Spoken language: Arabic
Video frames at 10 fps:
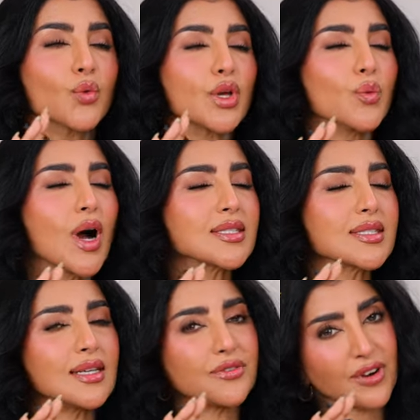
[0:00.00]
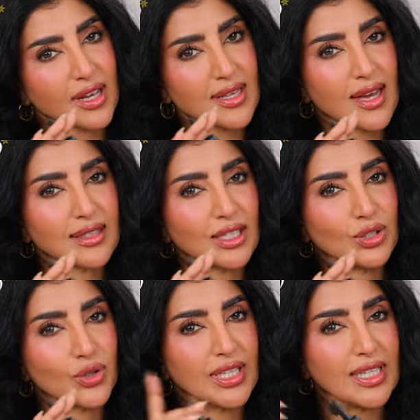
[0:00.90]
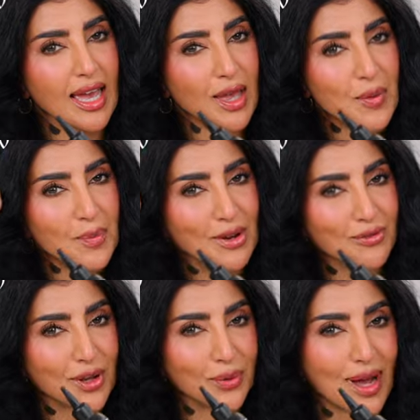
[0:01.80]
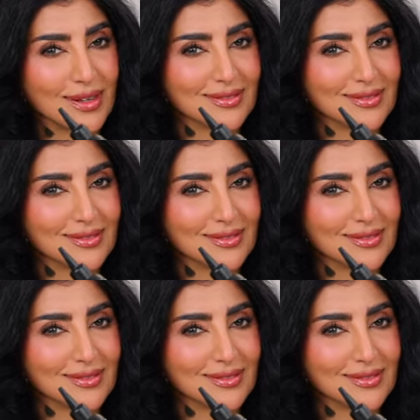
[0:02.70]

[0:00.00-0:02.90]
ويوازن الإفرازات الدهنية بالفروة